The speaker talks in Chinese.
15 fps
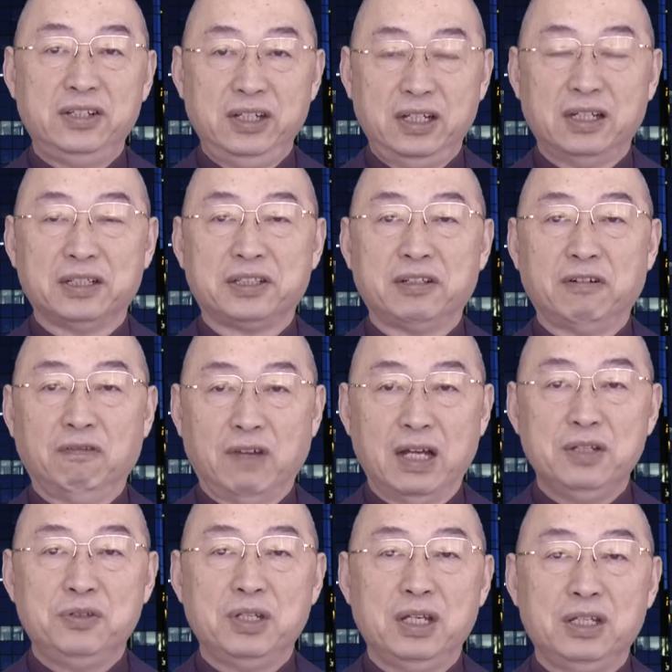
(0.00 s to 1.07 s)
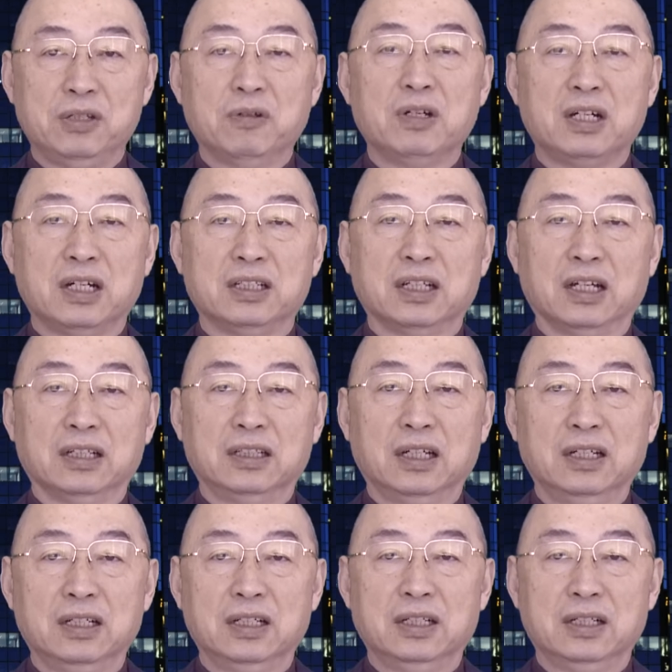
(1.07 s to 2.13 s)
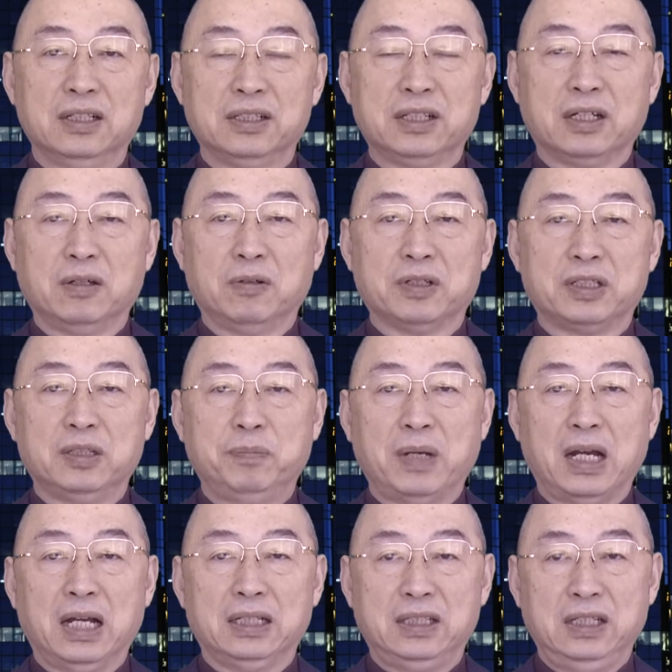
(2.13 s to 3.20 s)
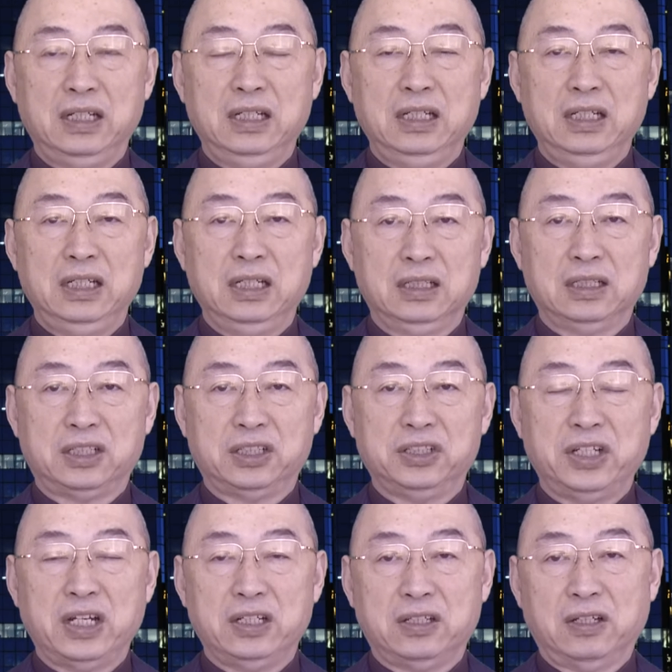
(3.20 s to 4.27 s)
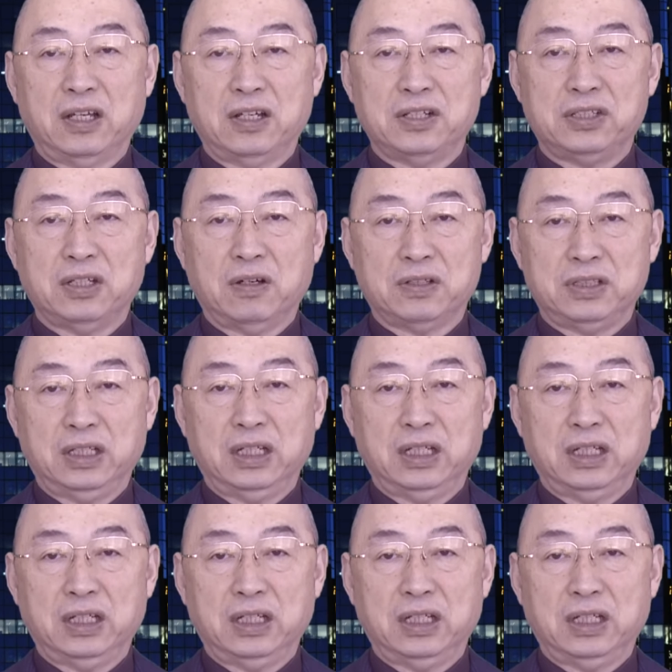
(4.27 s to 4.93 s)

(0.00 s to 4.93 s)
这个是完全有可能的。这个我是把第一时间得到的消